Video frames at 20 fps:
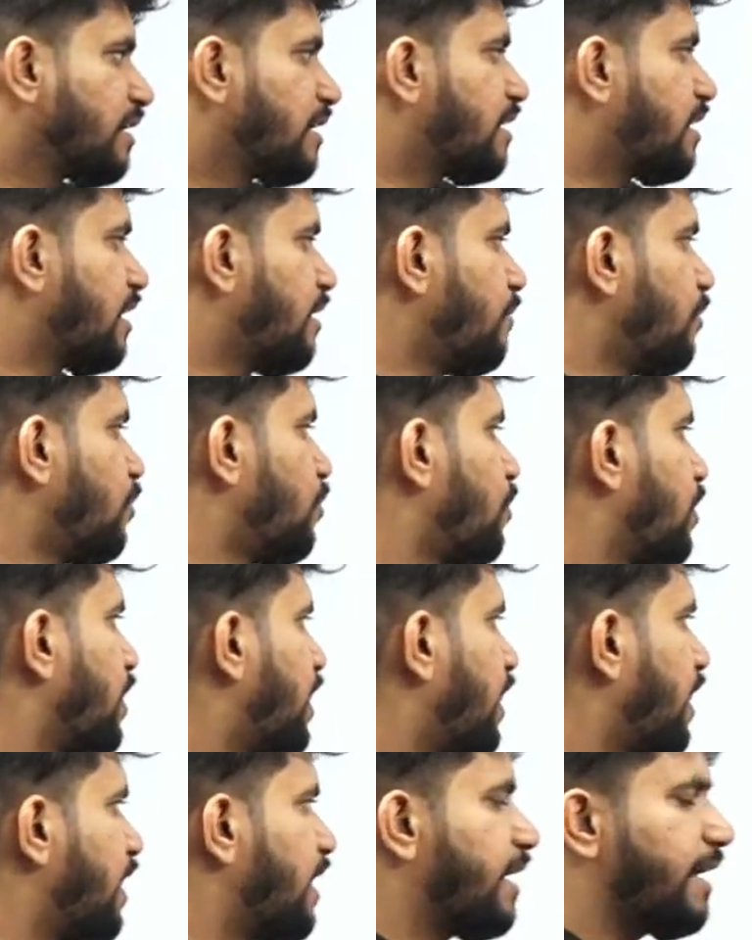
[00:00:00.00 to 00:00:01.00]
कम हो
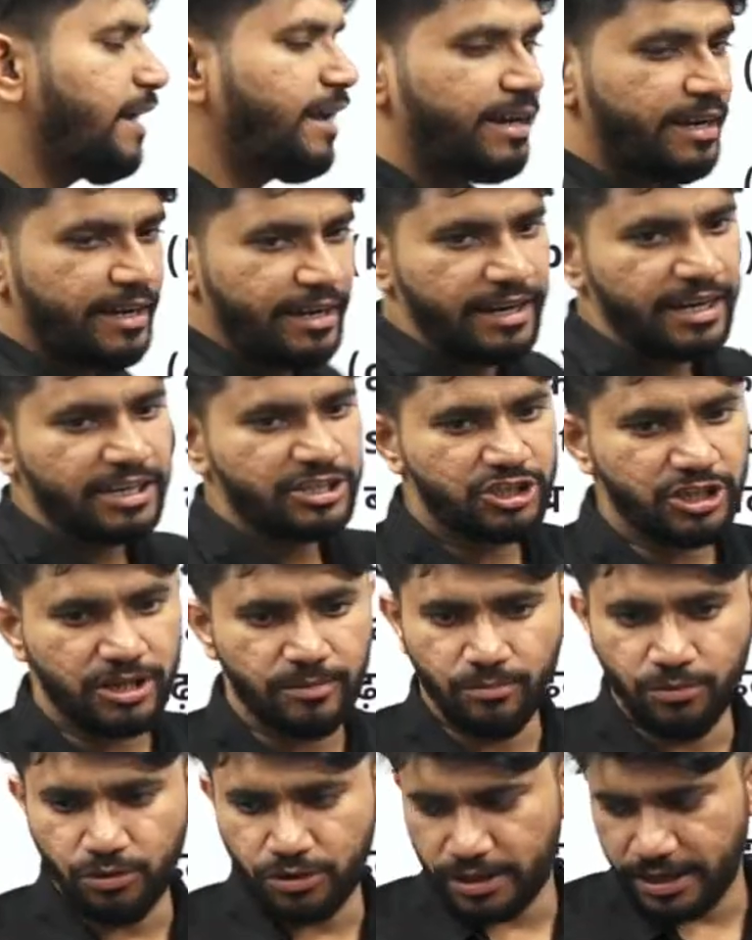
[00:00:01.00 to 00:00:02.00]
रहा है इंडक्शन
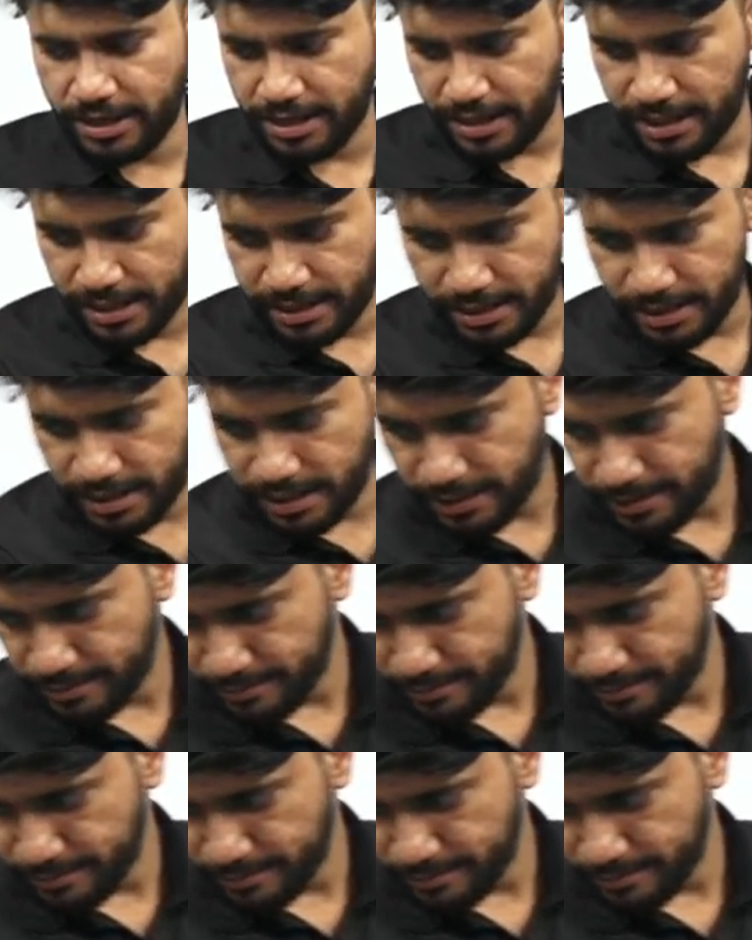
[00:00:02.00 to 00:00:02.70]
मोटर के अंदर